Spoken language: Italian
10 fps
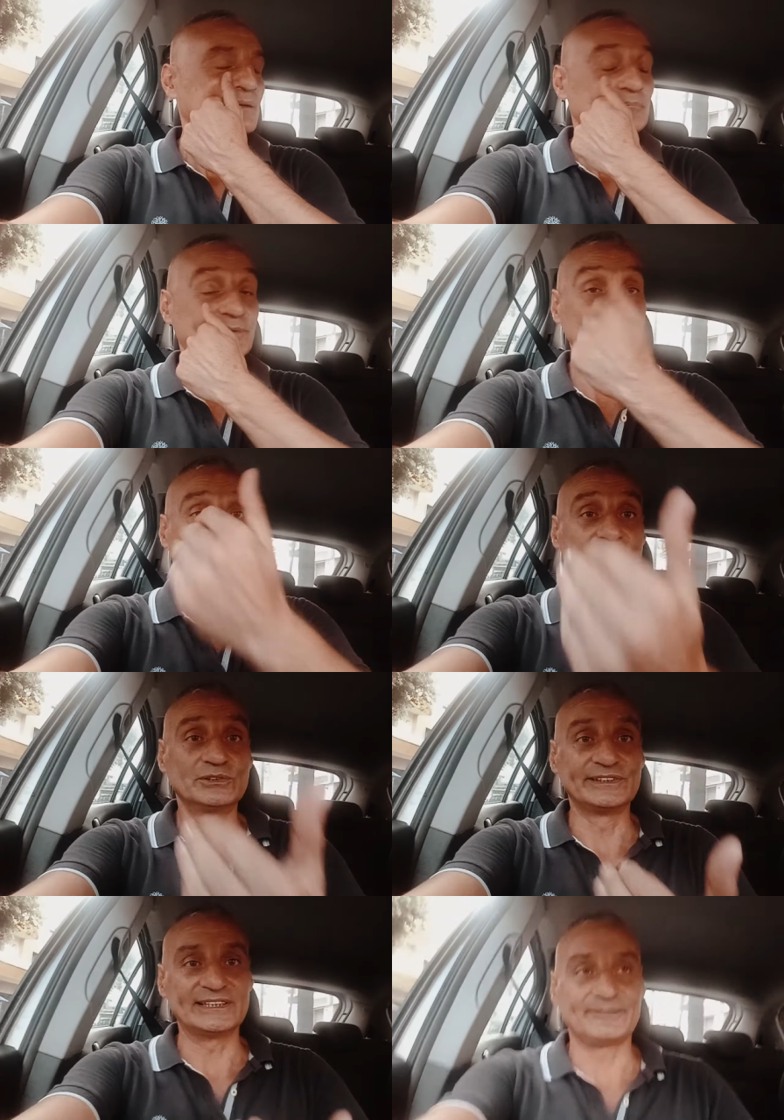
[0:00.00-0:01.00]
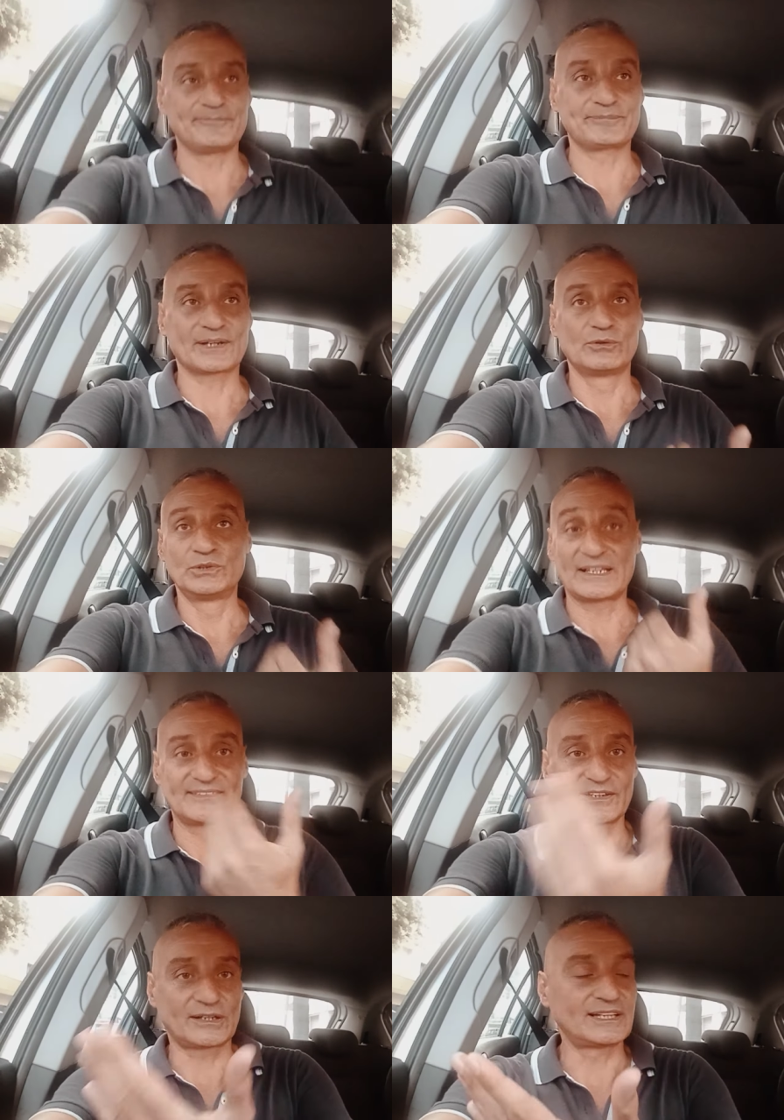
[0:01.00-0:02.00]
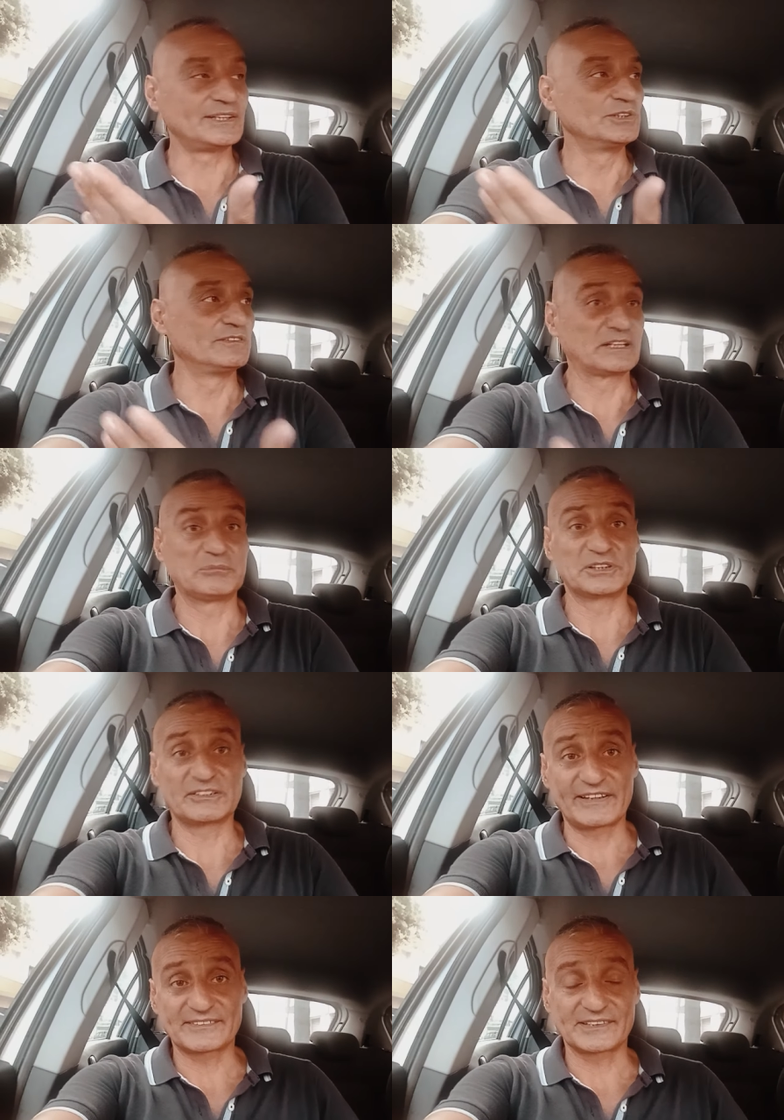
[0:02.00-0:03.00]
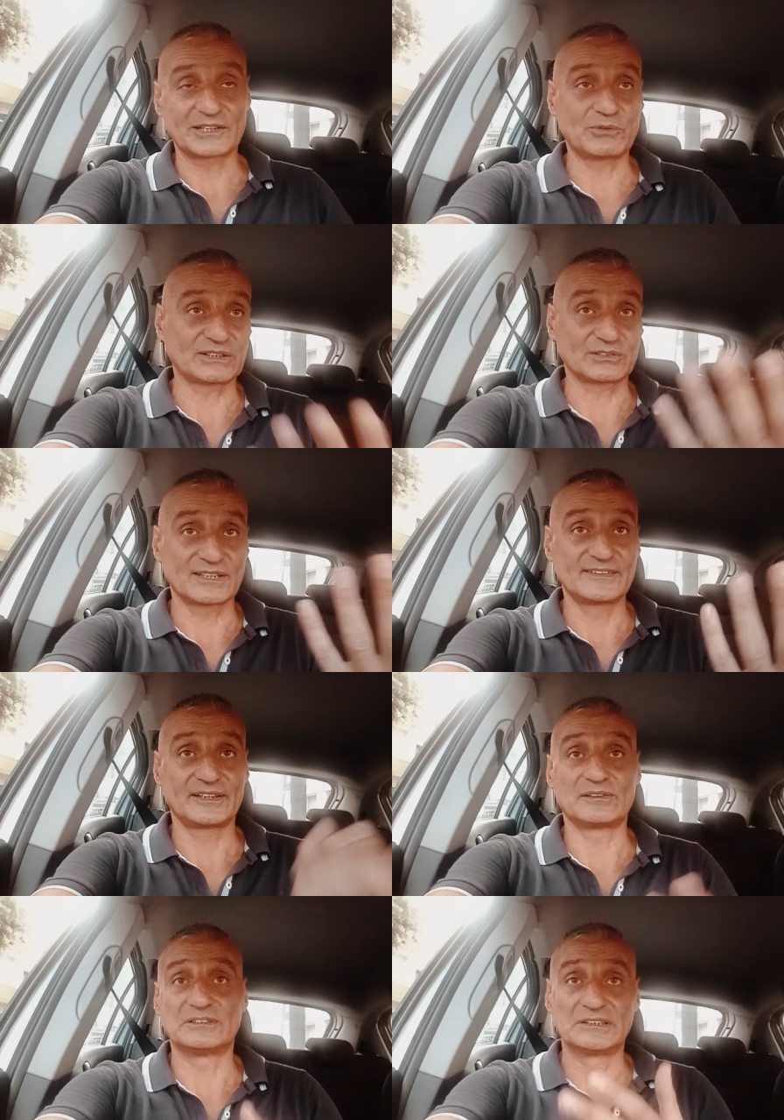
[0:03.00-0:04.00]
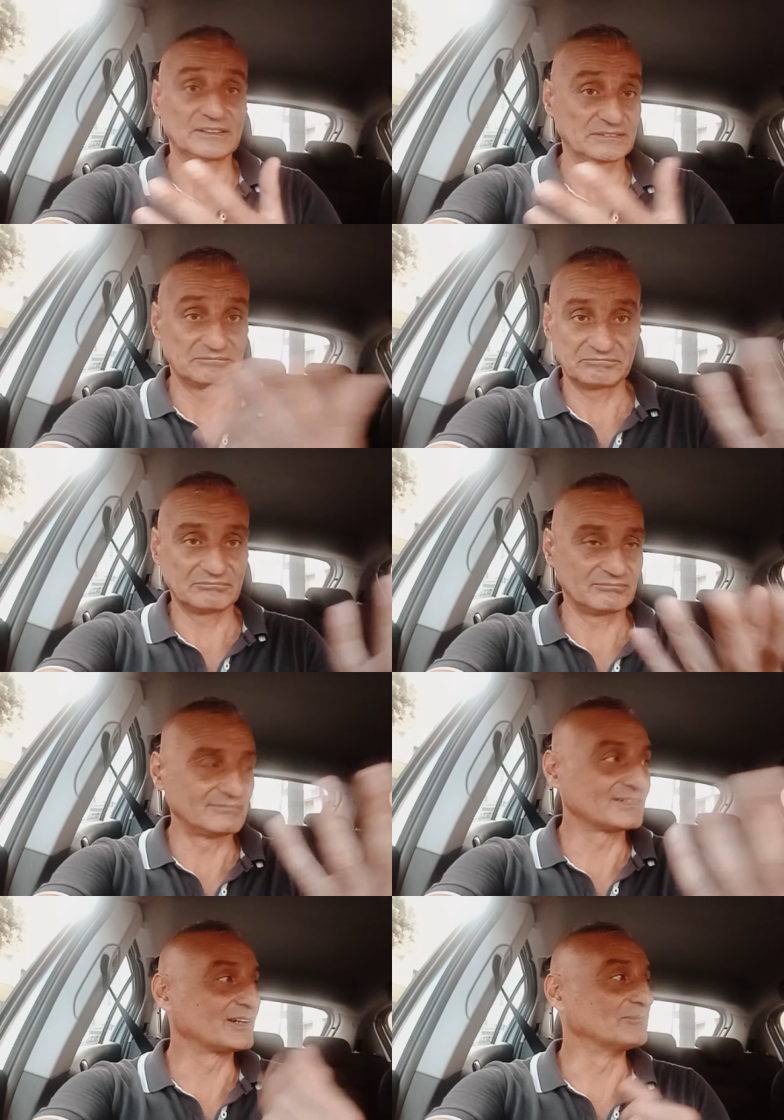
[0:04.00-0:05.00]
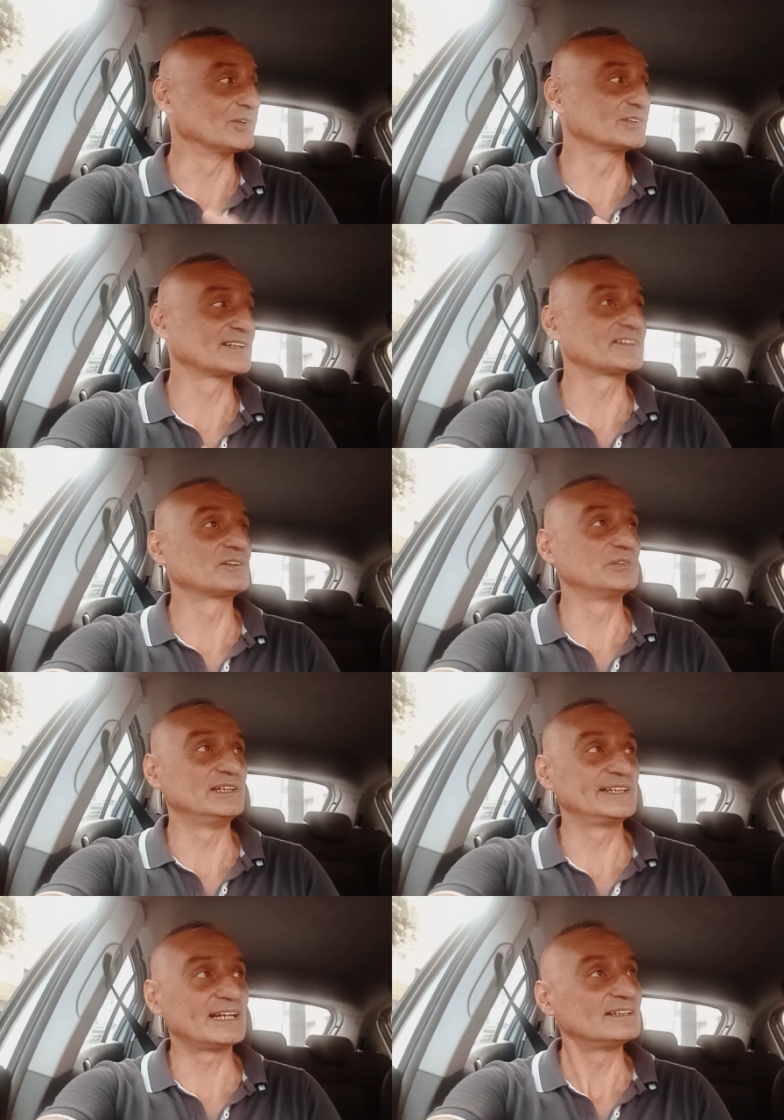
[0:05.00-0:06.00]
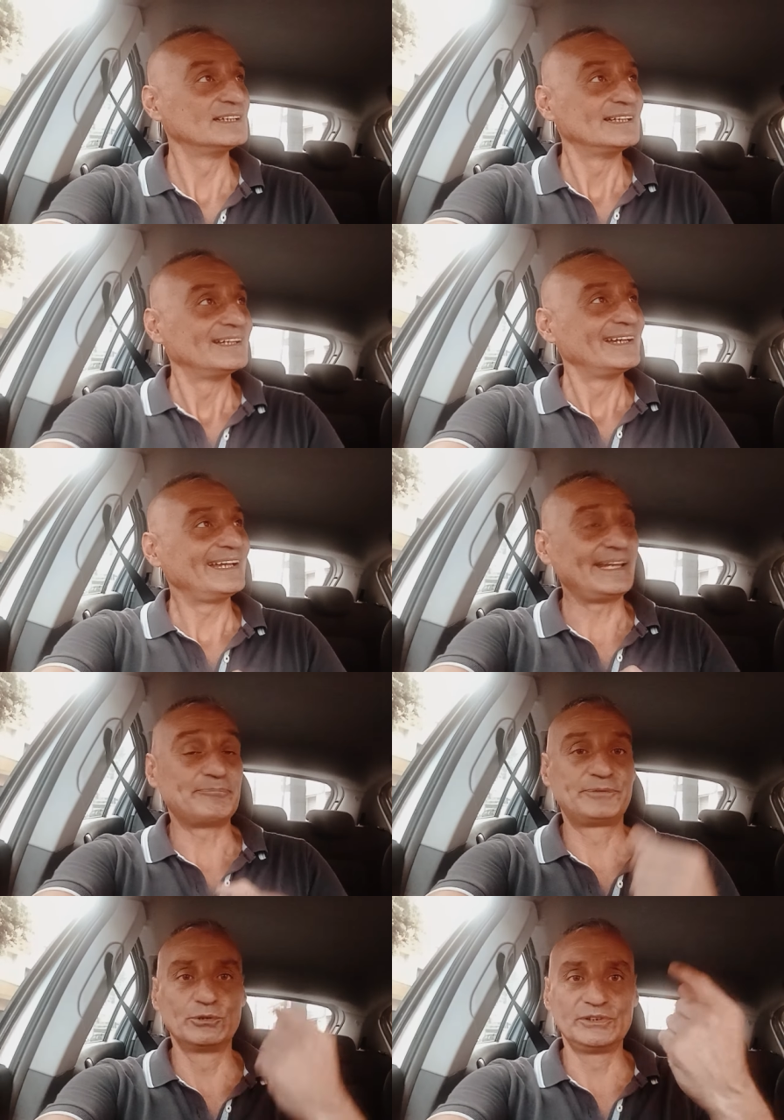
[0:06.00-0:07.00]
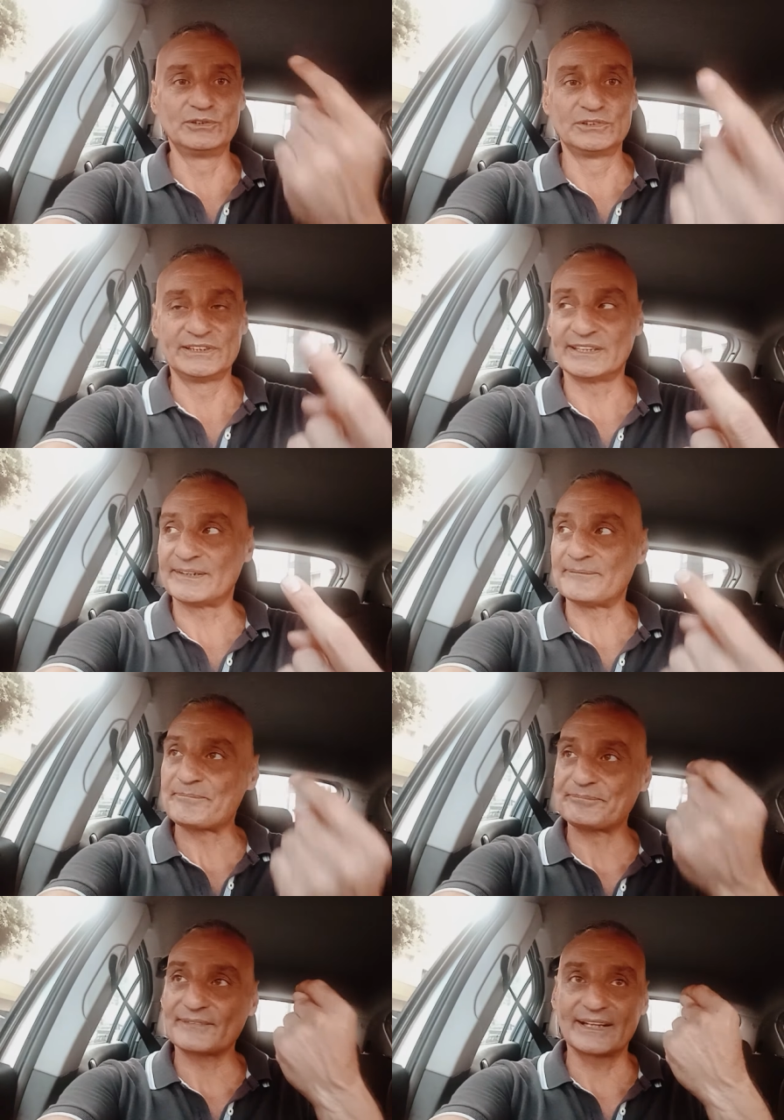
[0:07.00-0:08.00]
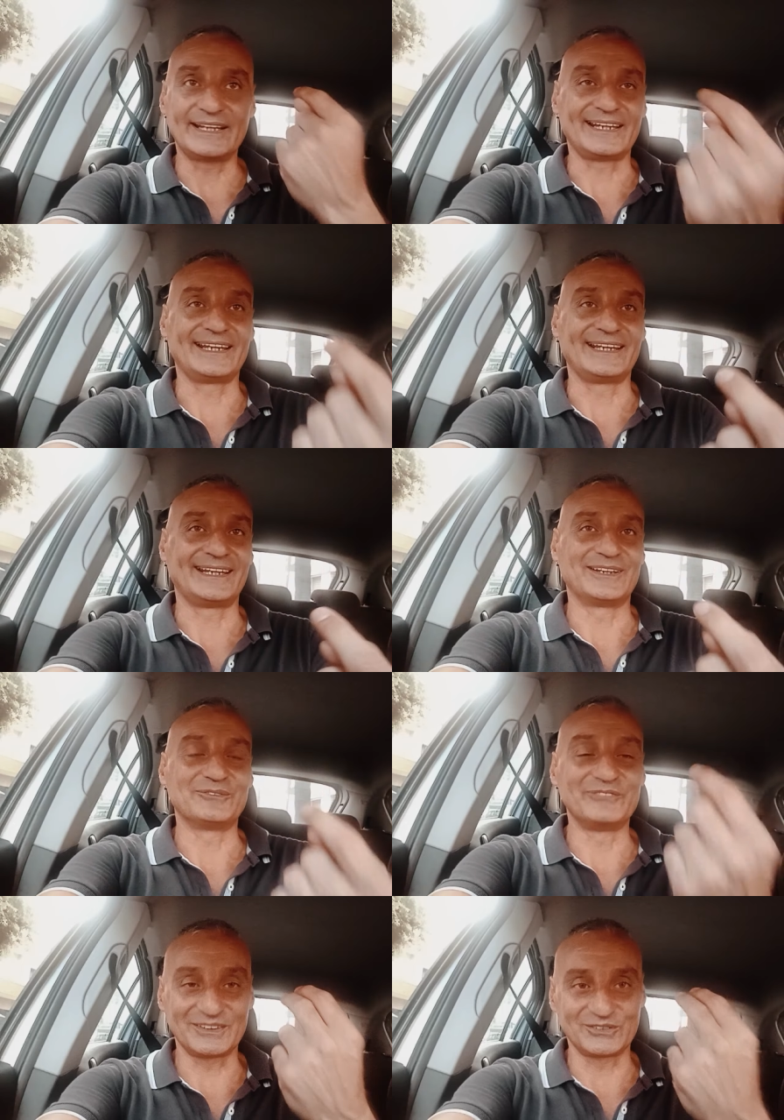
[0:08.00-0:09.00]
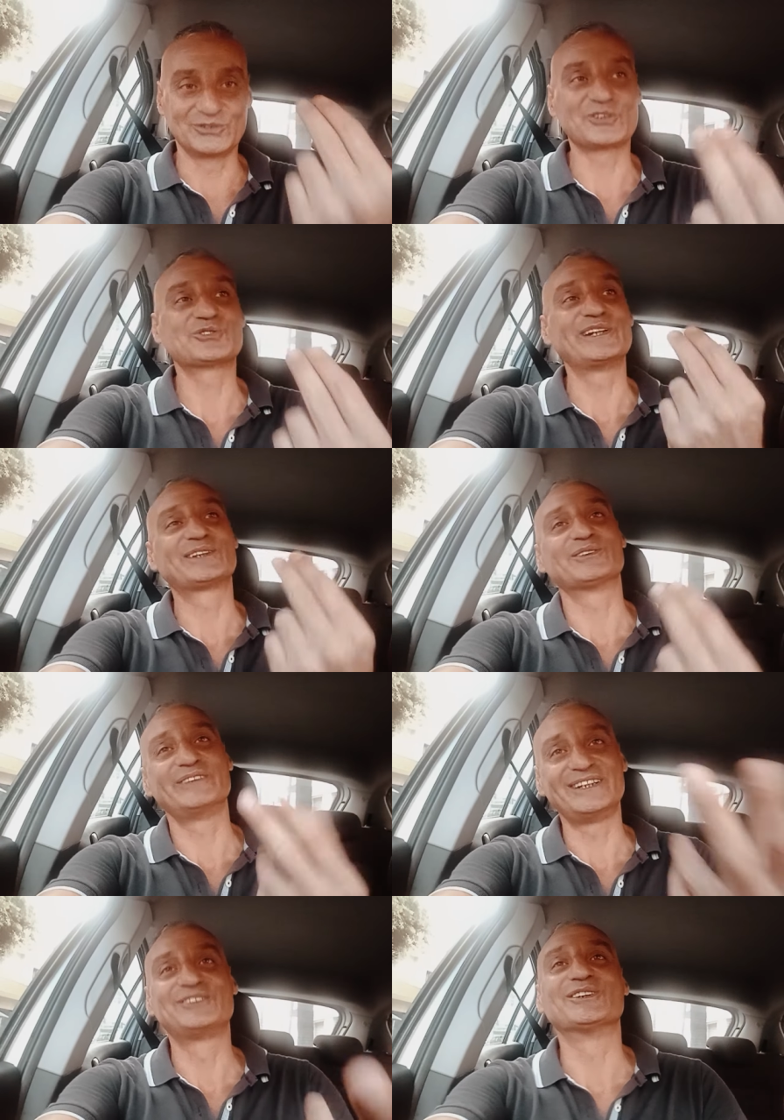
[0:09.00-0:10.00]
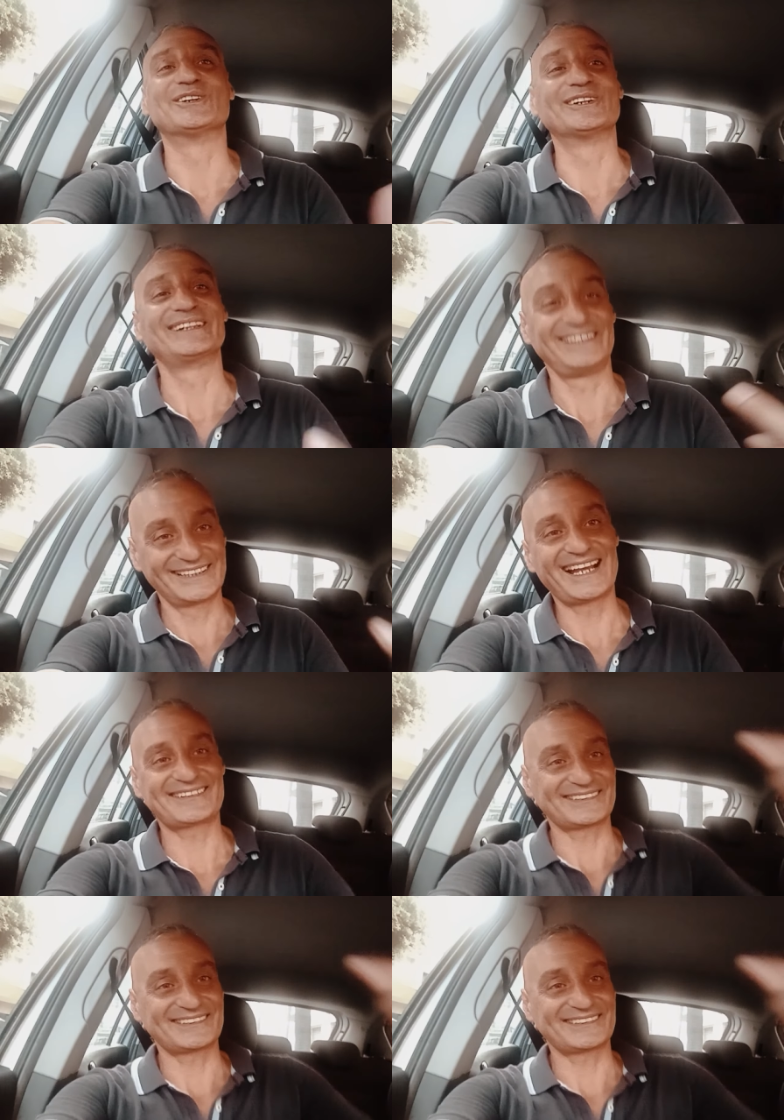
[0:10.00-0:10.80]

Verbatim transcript: più di un 1-0 alla Juve che poteva essere 4-0 mm, con molta tranquillità, eh, più di un eh, di uno scudetto vinto in casa